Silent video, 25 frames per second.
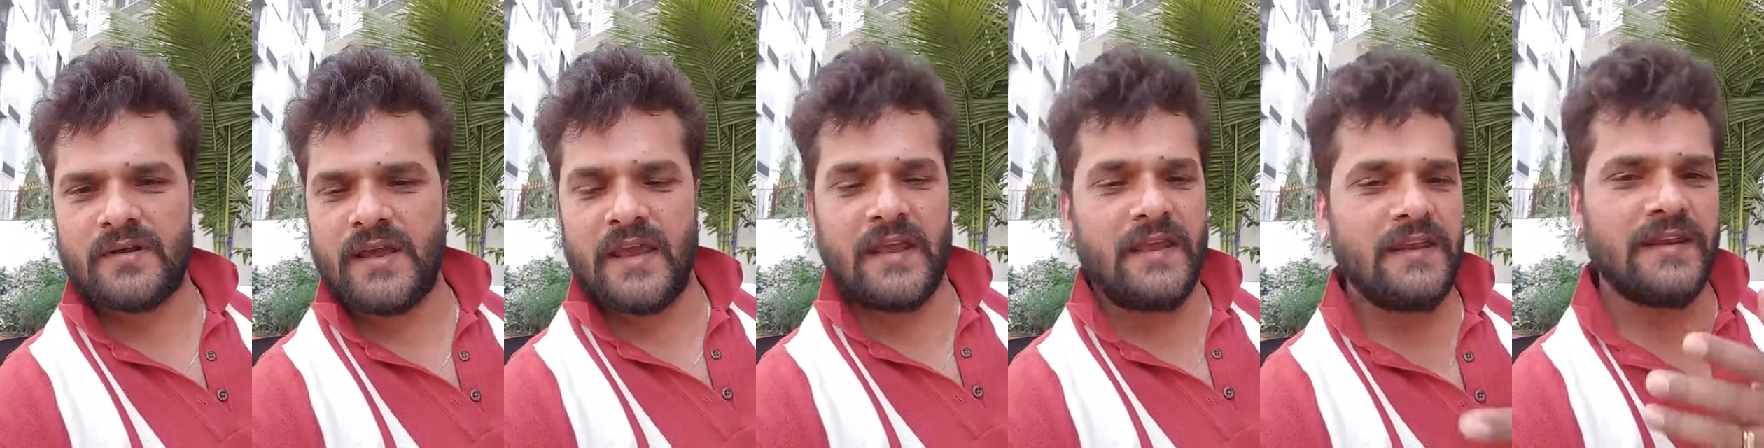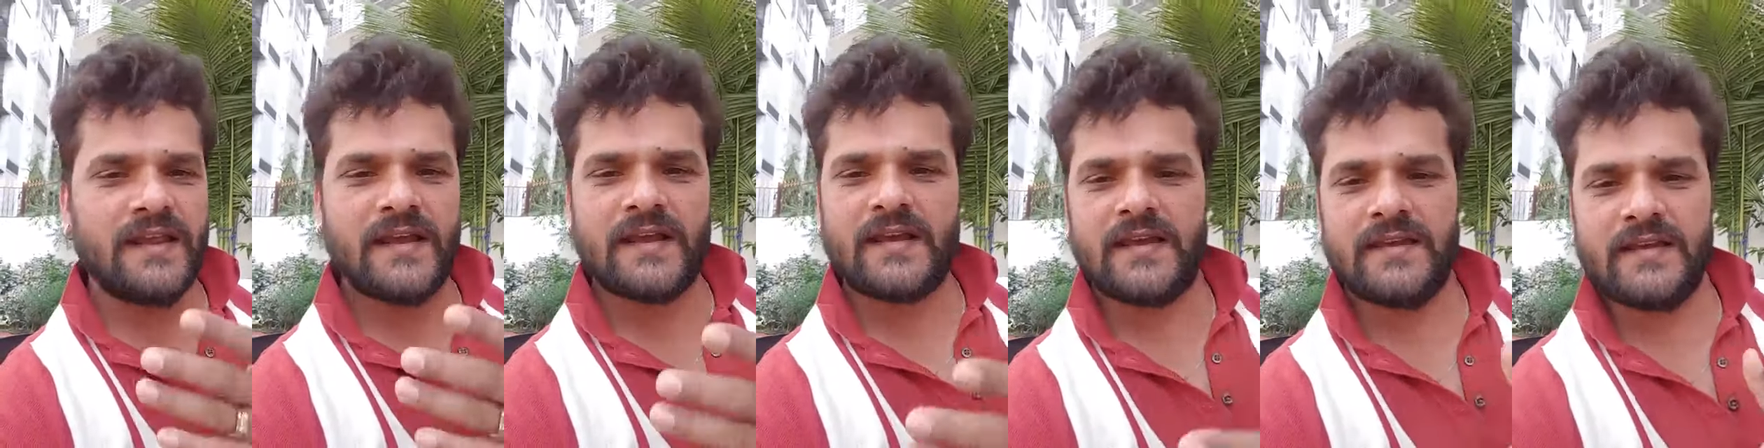
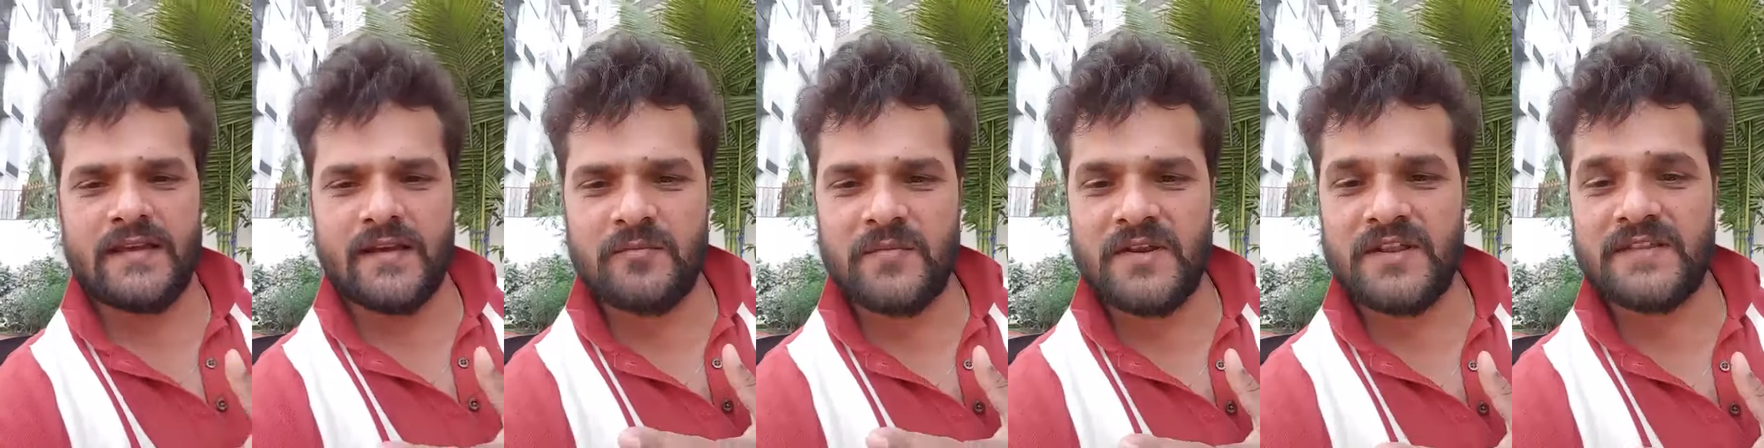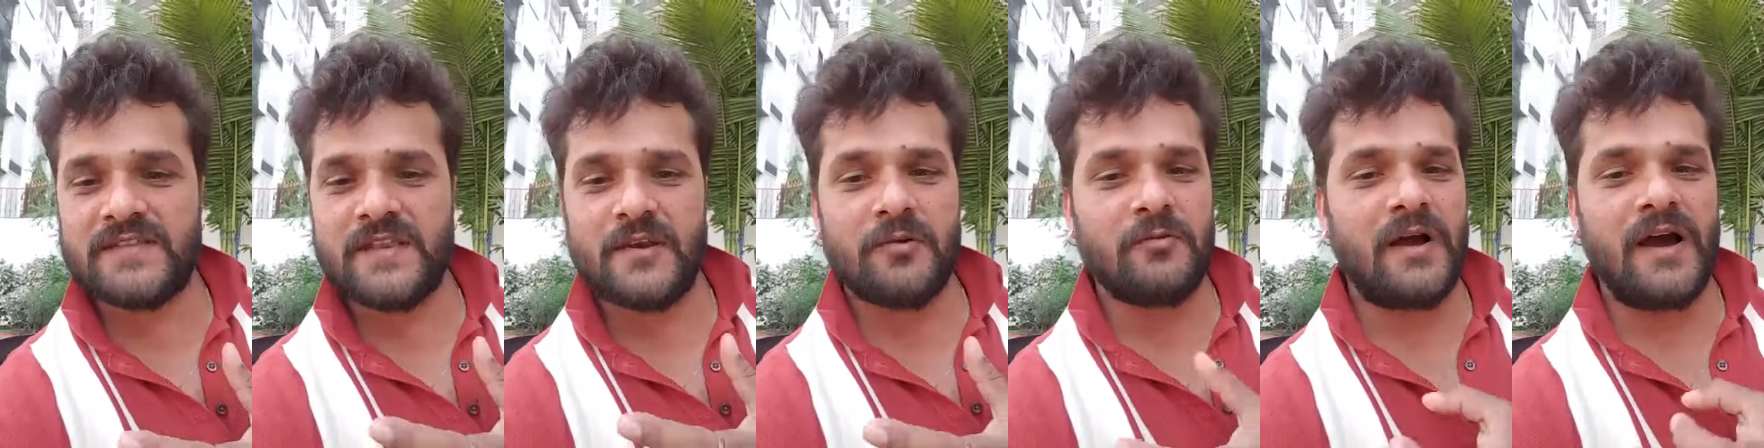कहीं ना कहीं
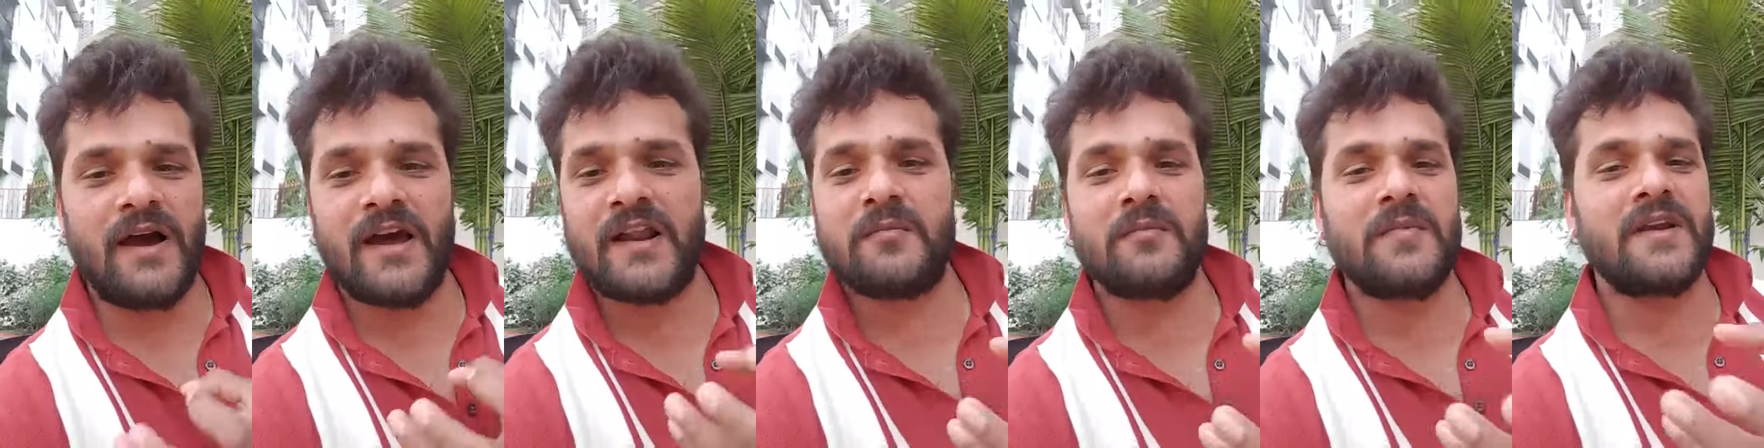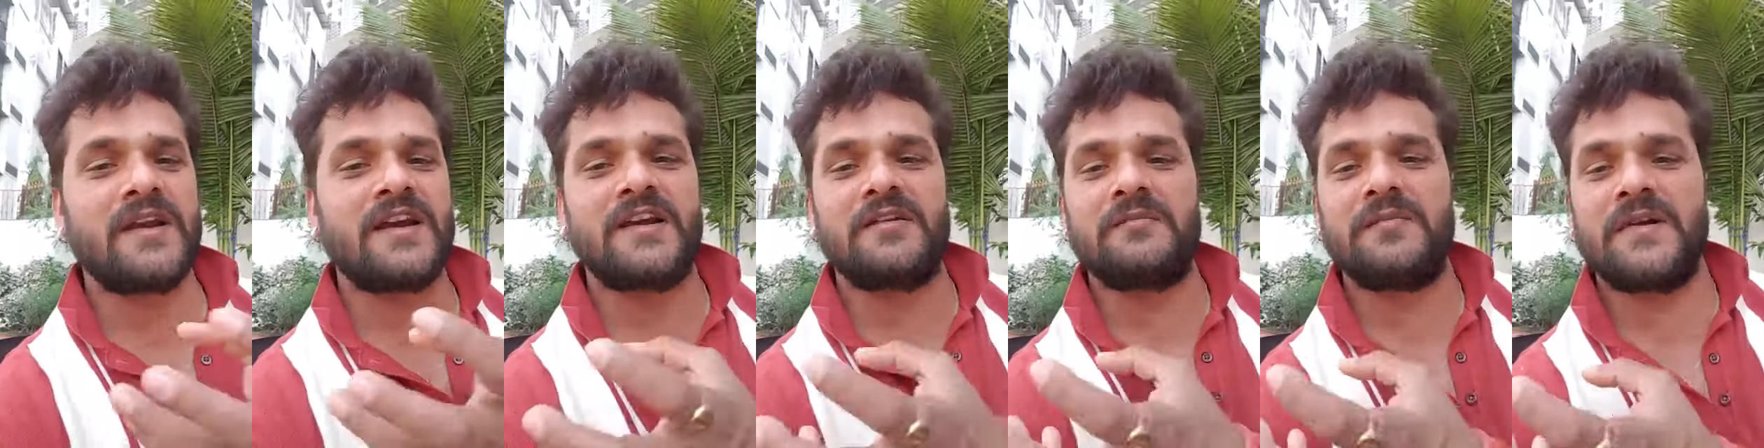हमने त्यौहार
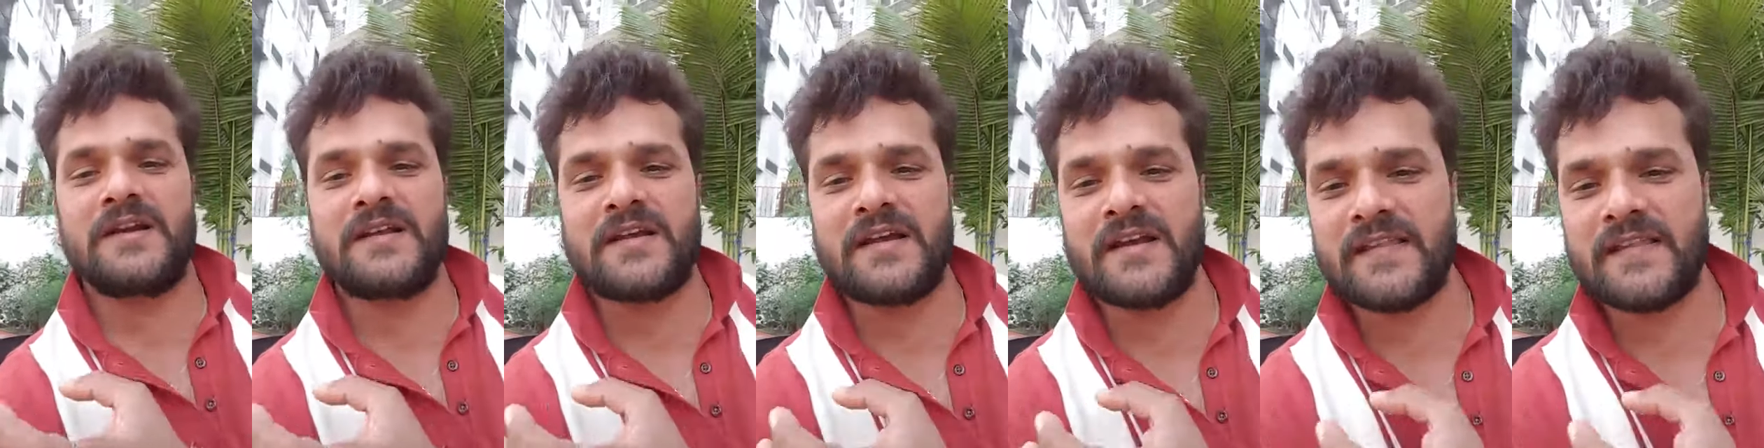में कन्वर्ट